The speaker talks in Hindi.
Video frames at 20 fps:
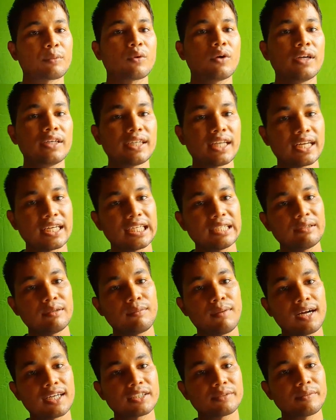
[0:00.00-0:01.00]
आपको इंटरनल में
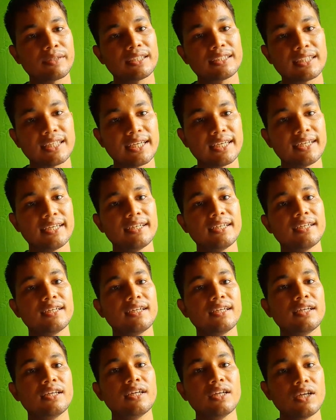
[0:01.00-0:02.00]
मार्क्स मिलते हैं
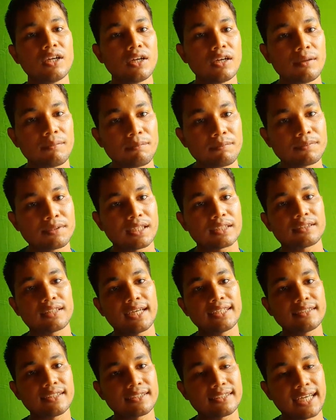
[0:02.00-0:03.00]

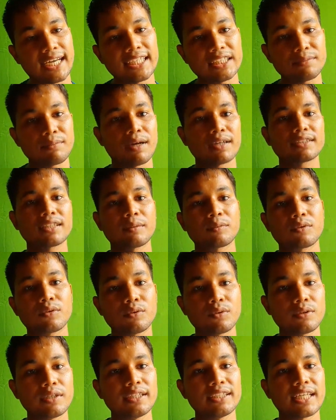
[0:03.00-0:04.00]
27 28 मार्क्स
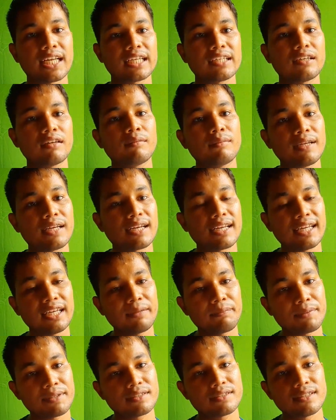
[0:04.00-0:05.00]
आपको इंटरनल मिल रहे
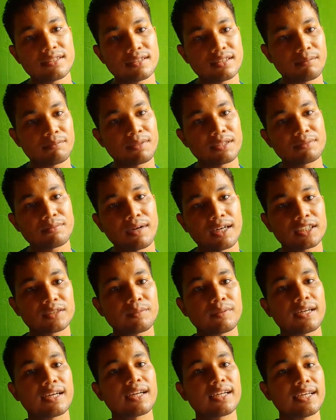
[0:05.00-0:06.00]
हैं 25 26
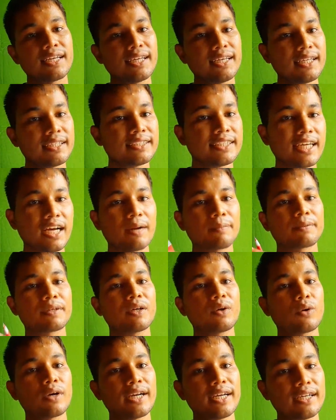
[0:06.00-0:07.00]
मार्क्स मिल रहे हैं ये
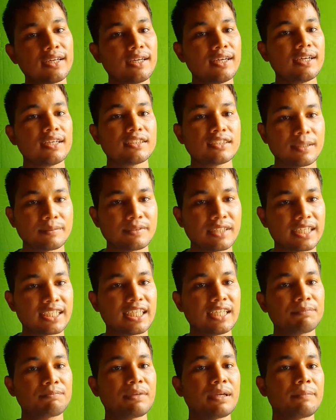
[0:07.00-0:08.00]
आपके हो गए
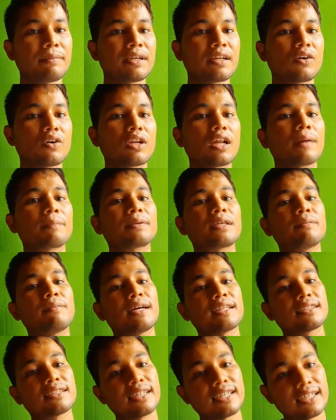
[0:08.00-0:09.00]
सब्जेक्टिव पेपर और आपकी
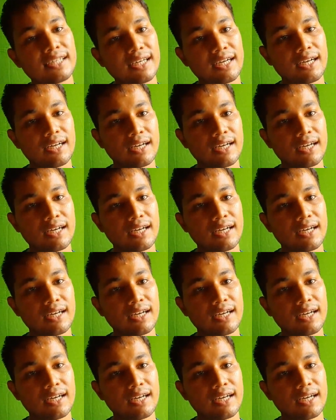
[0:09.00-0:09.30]
बात करें